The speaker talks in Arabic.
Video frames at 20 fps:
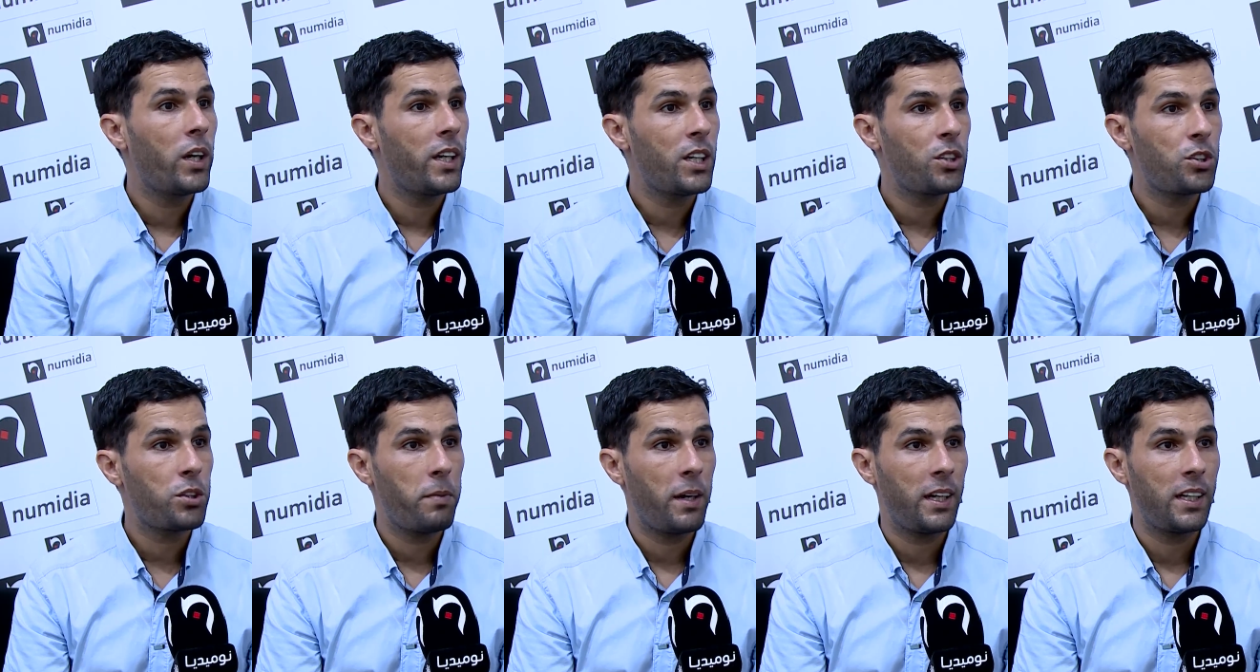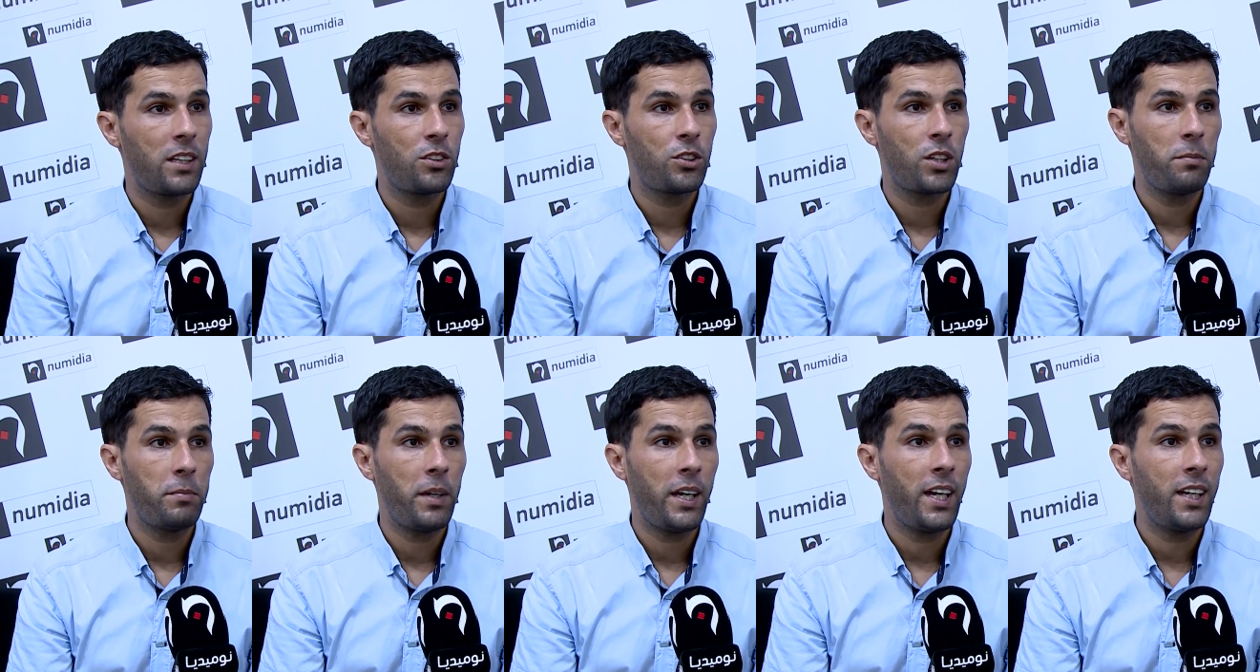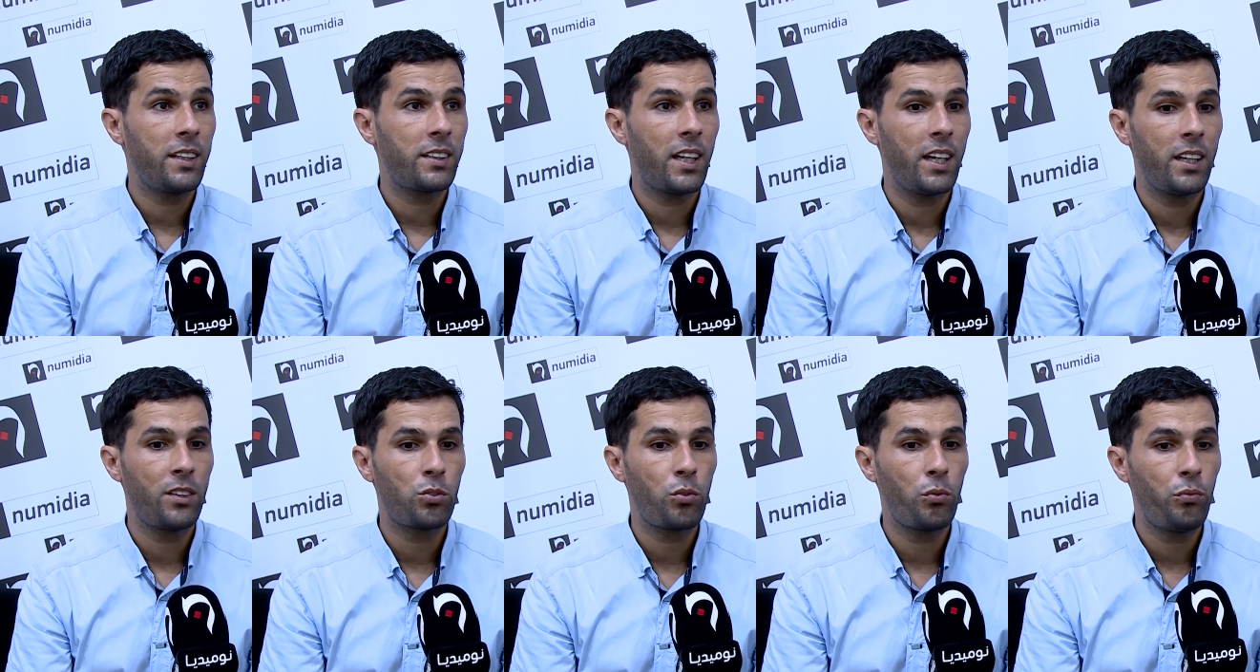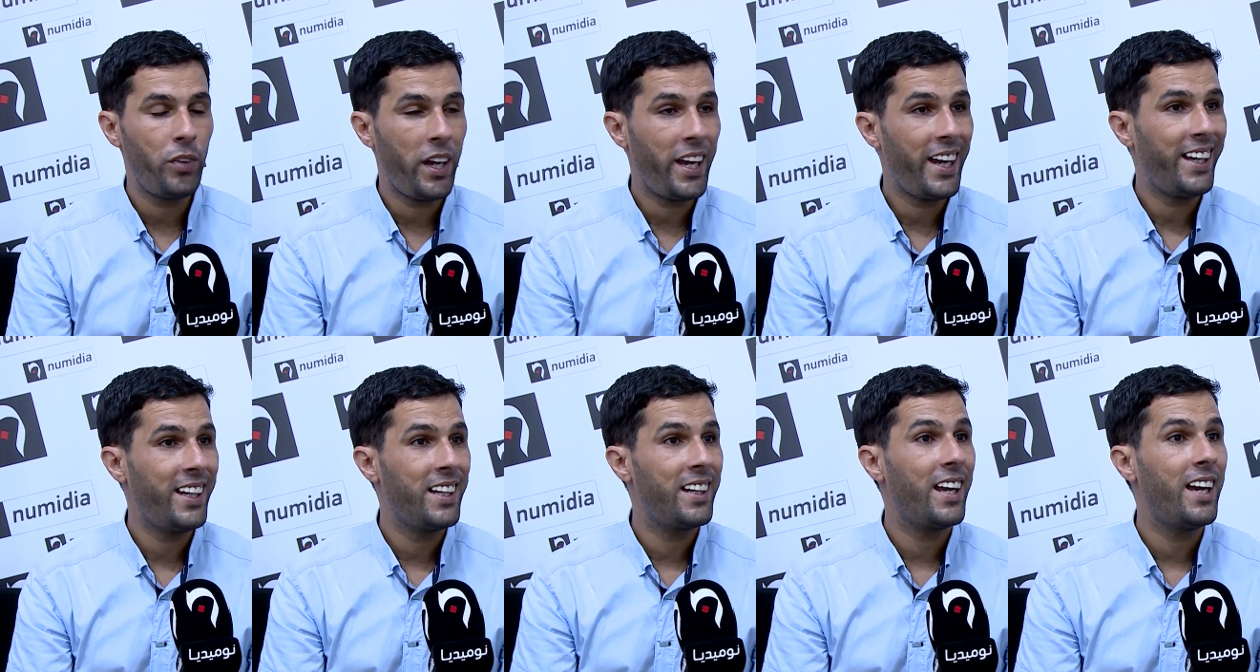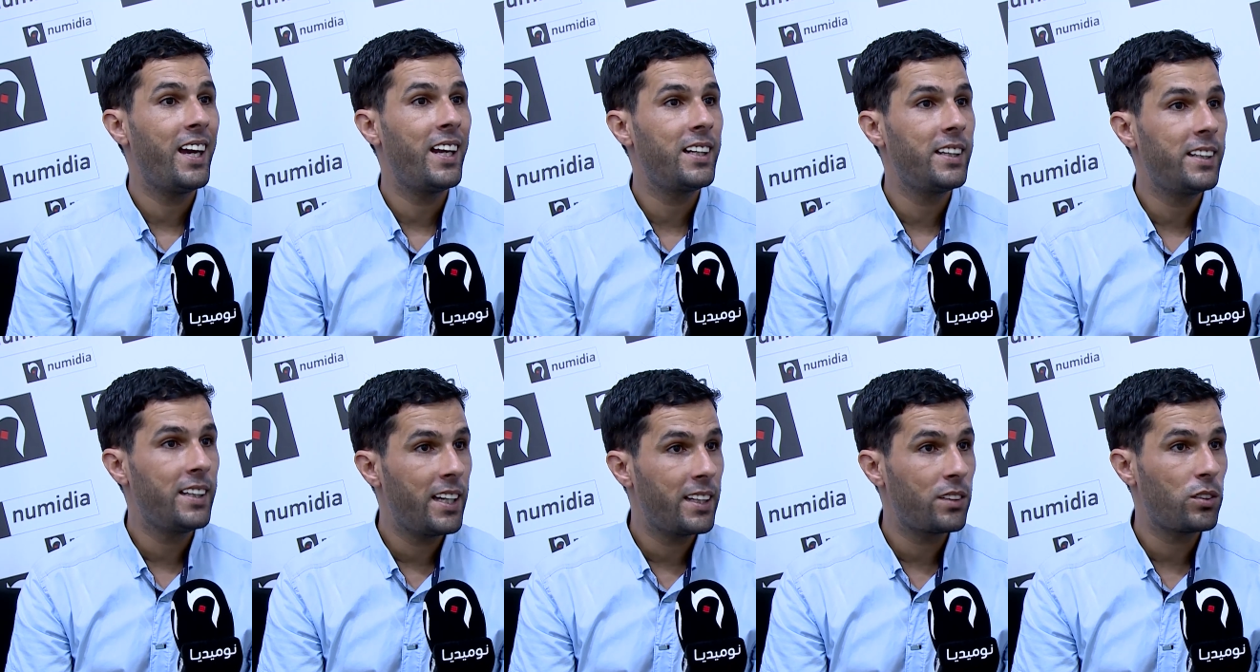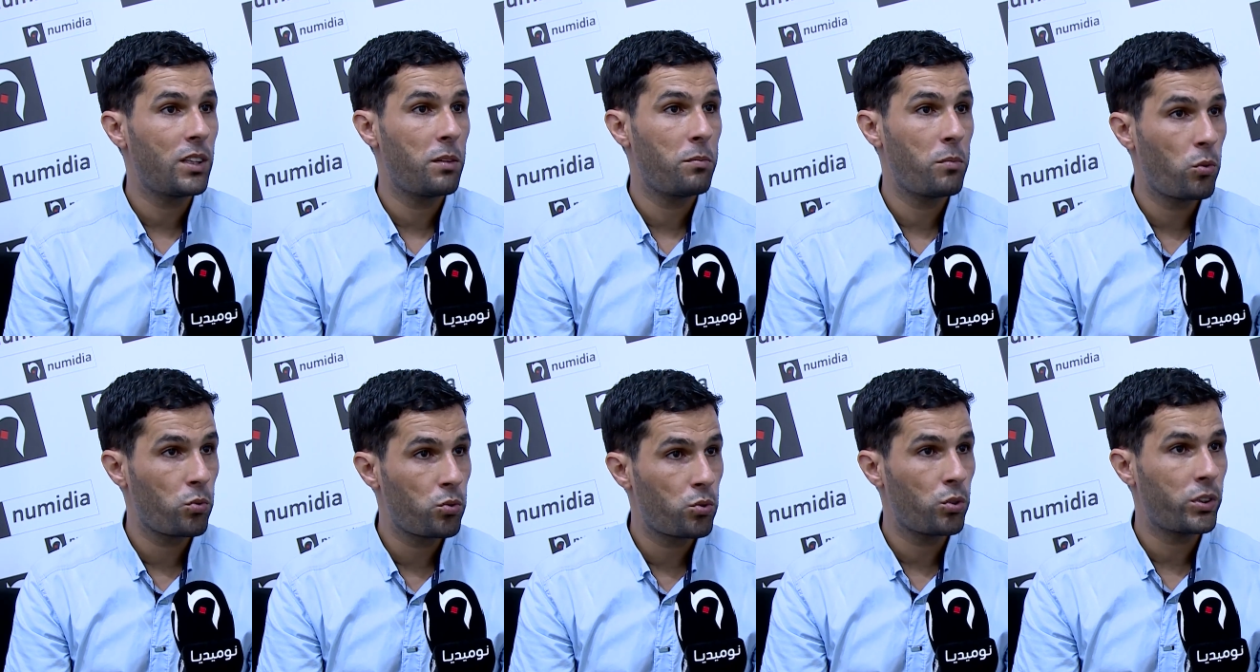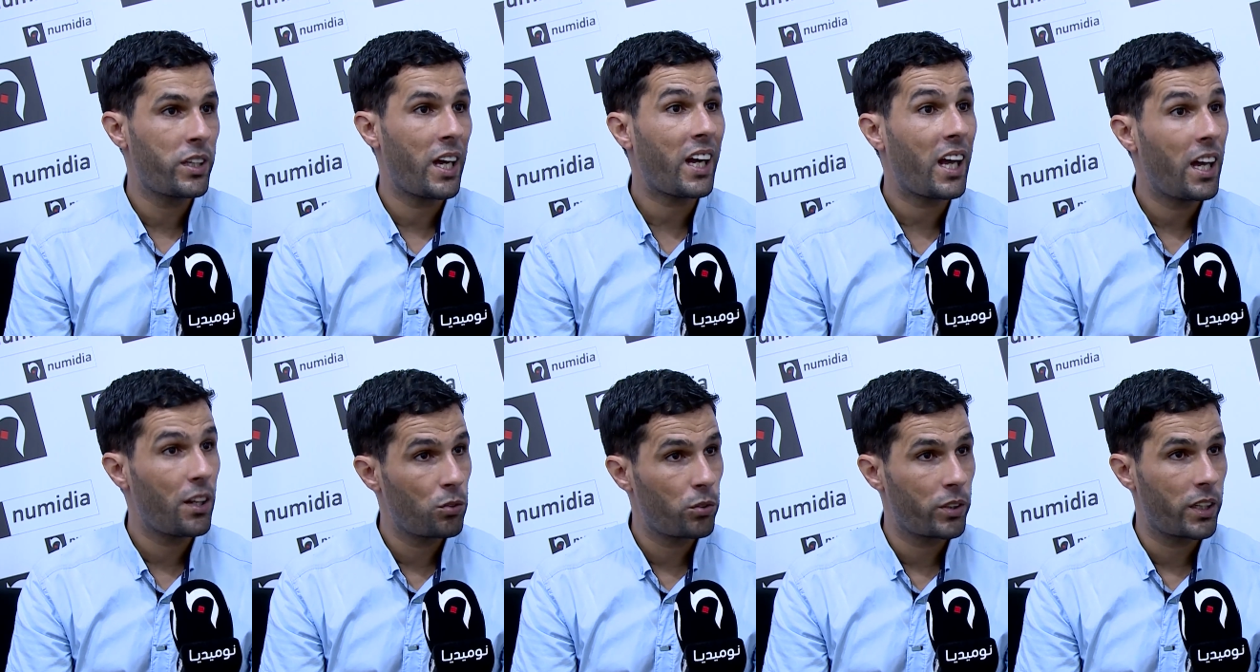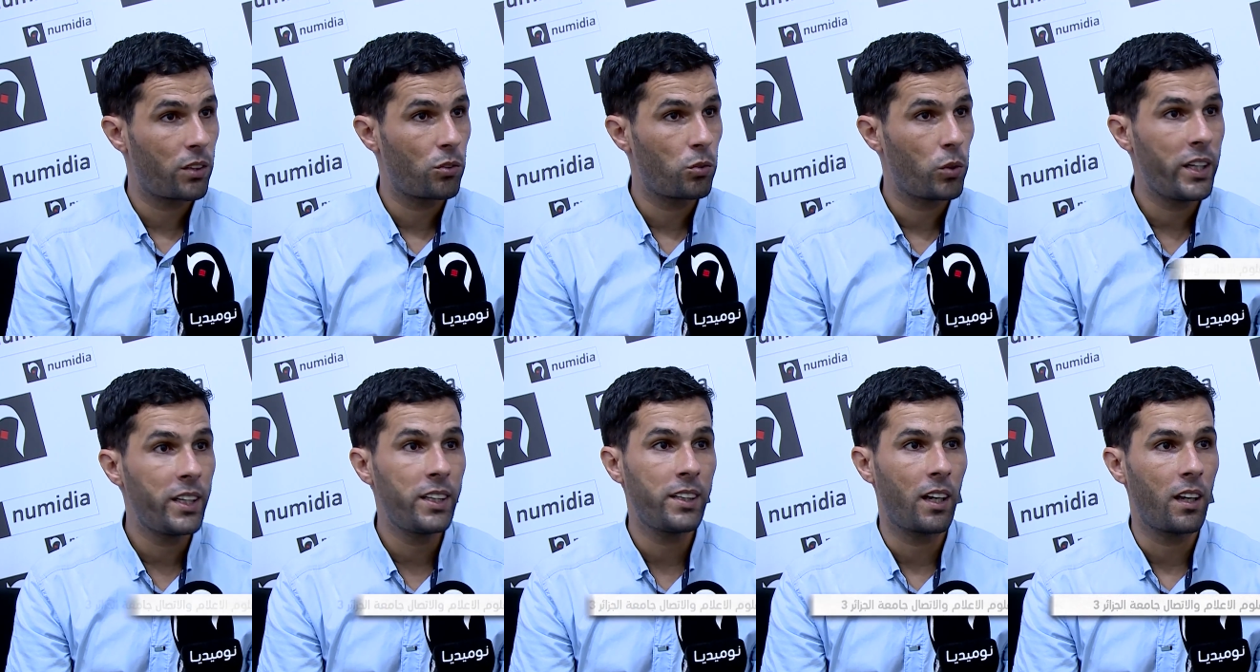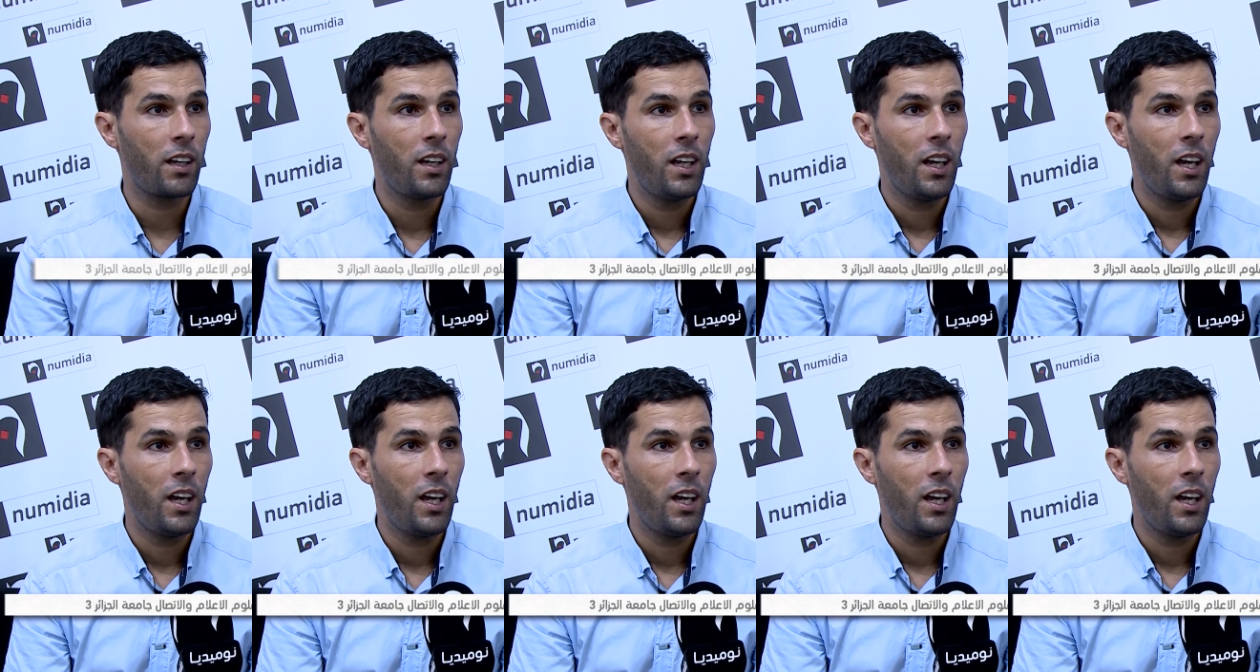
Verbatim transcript: ويجب على الجامعات أن تفعل آليات الموجودة قانونا وهي